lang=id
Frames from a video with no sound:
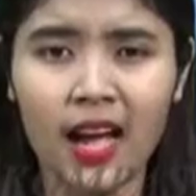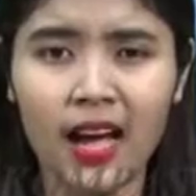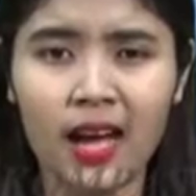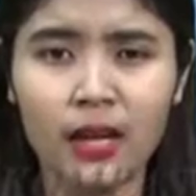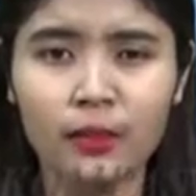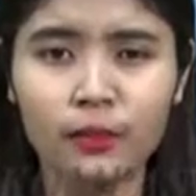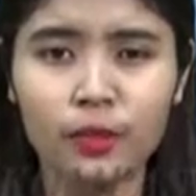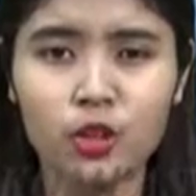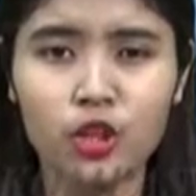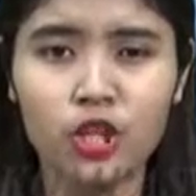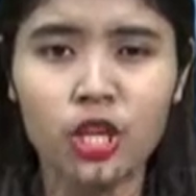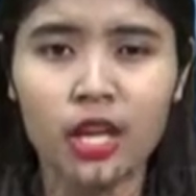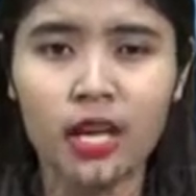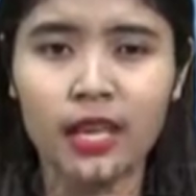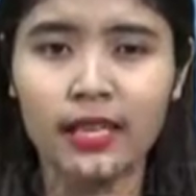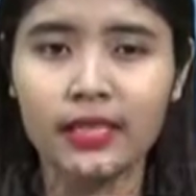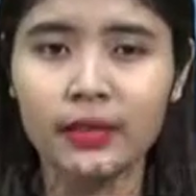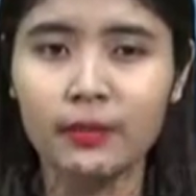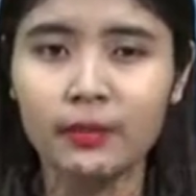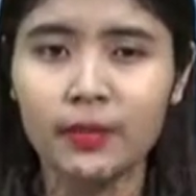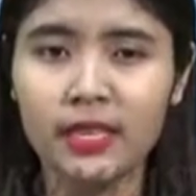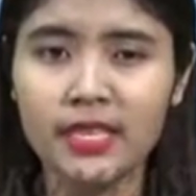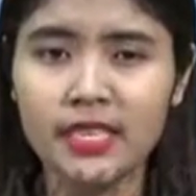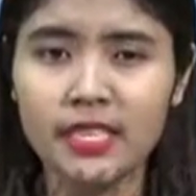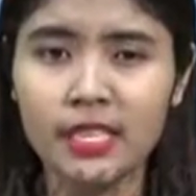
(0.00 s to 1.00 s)
akan
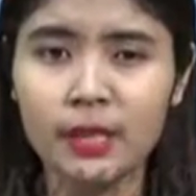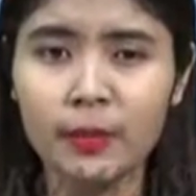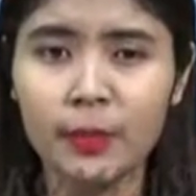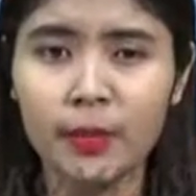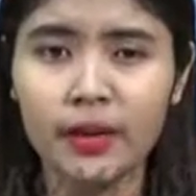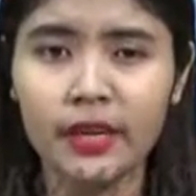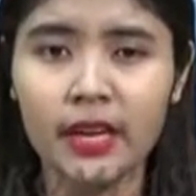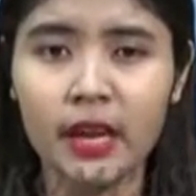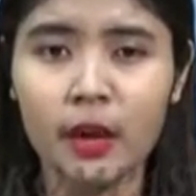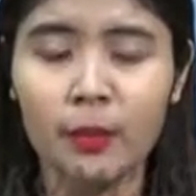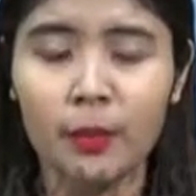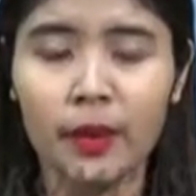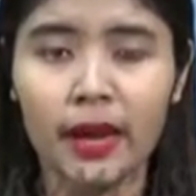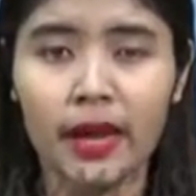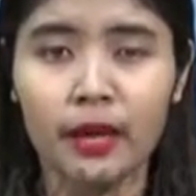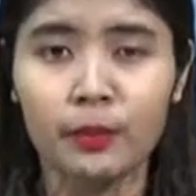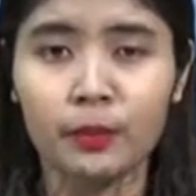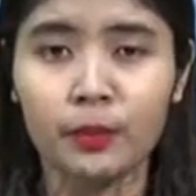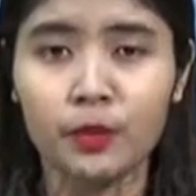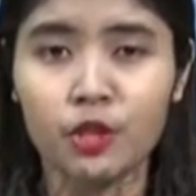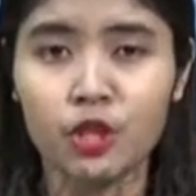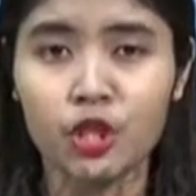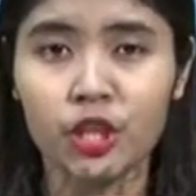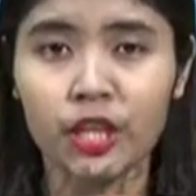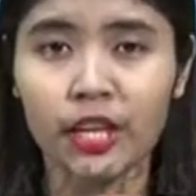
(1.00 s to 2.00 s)
menjalani misi perdamaian
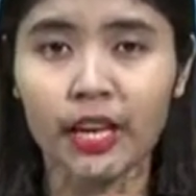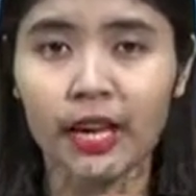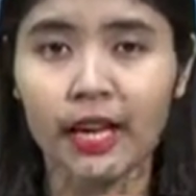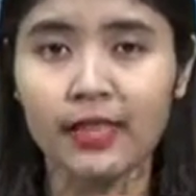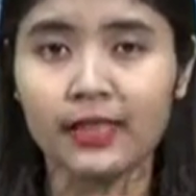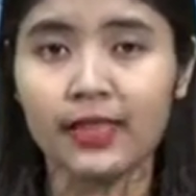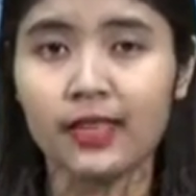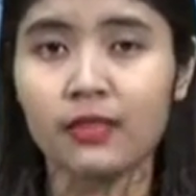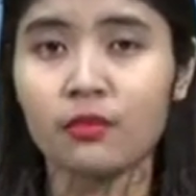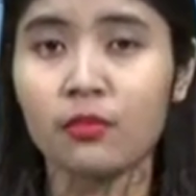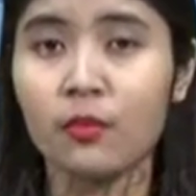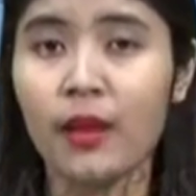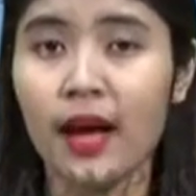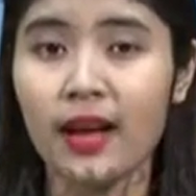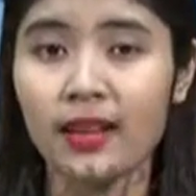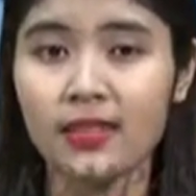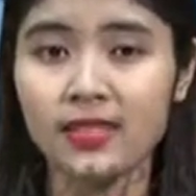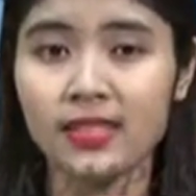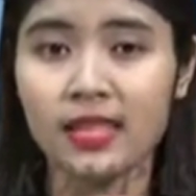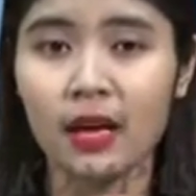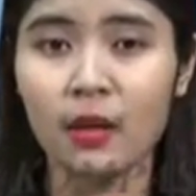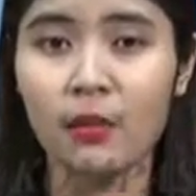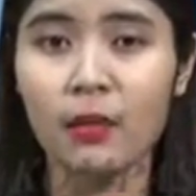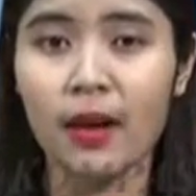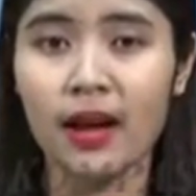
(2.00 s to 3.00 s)
Perserikatan
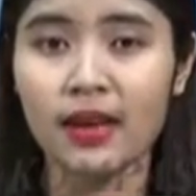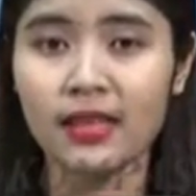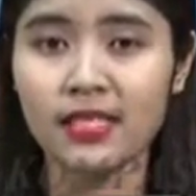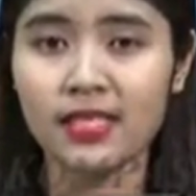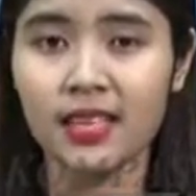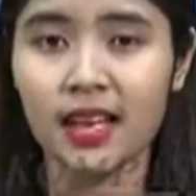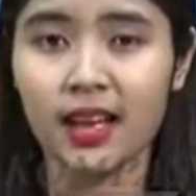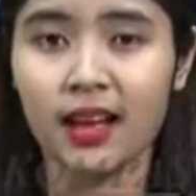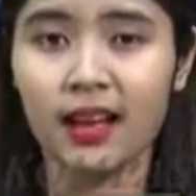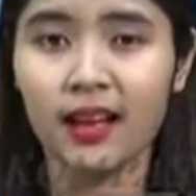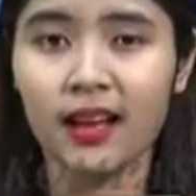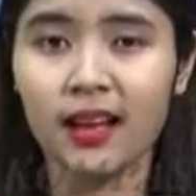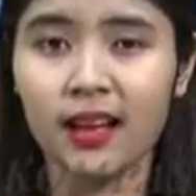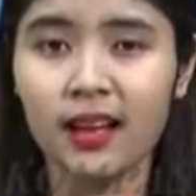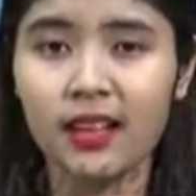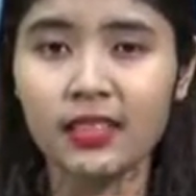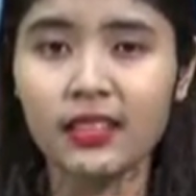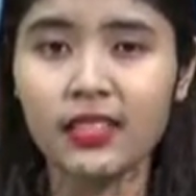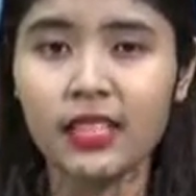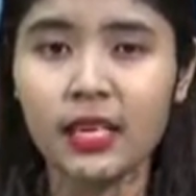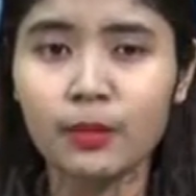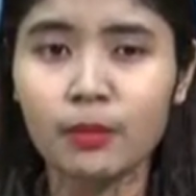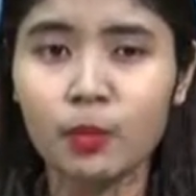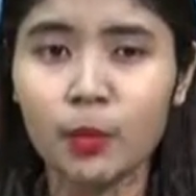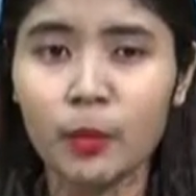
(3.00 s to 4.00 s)
Bangsa-Bangsa di
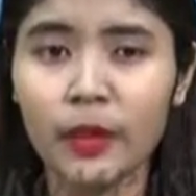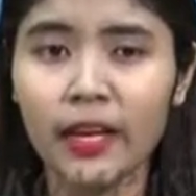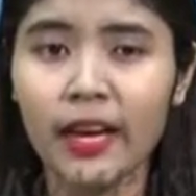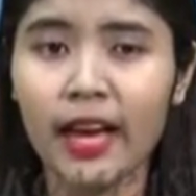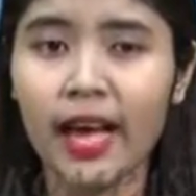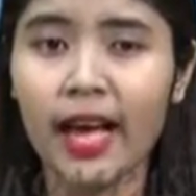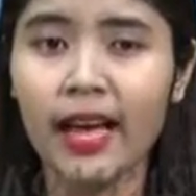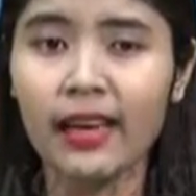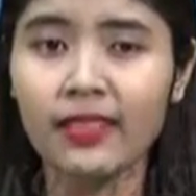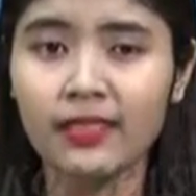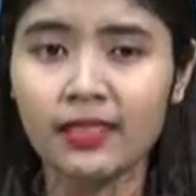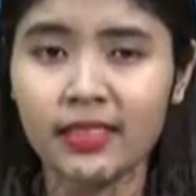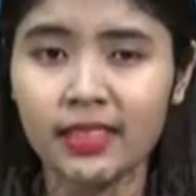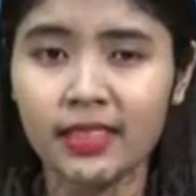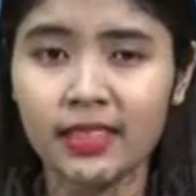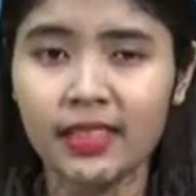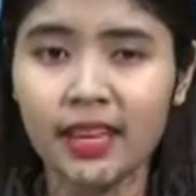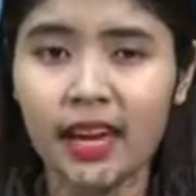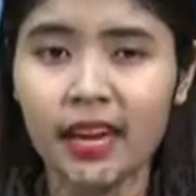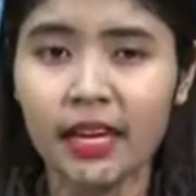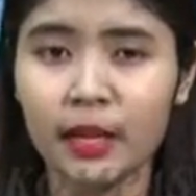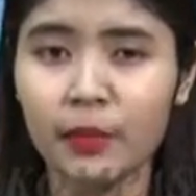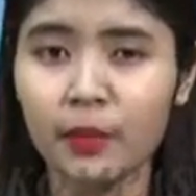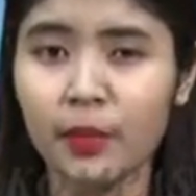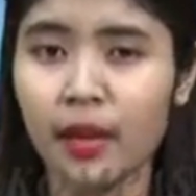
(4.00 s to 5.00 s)
Republik Haiti,
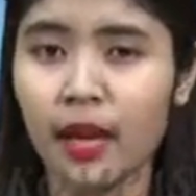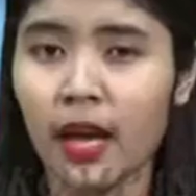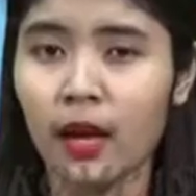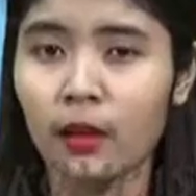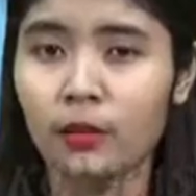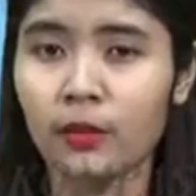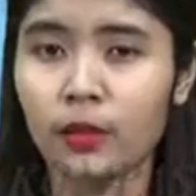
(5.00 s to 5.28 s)
Karibia,